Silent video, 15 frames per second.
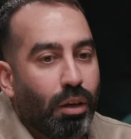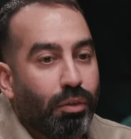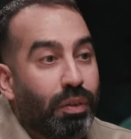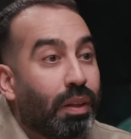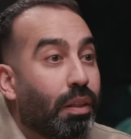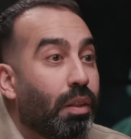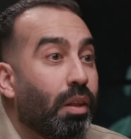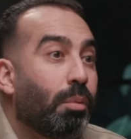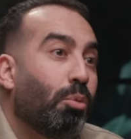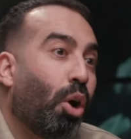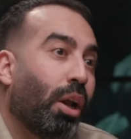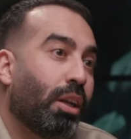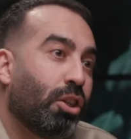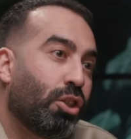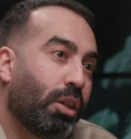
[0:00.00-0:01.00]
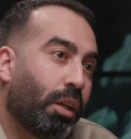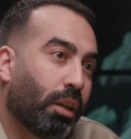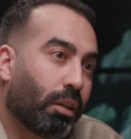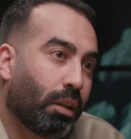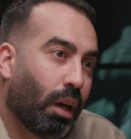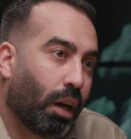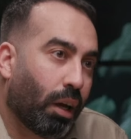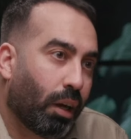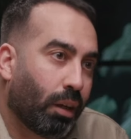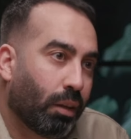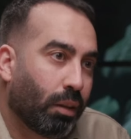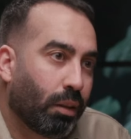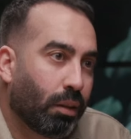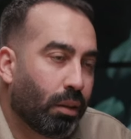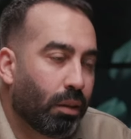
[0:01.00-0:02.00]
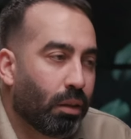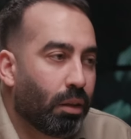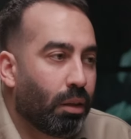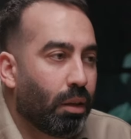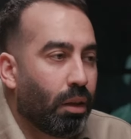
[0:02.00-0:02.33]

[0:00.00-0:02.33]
في كثير معالجين للطاقه صح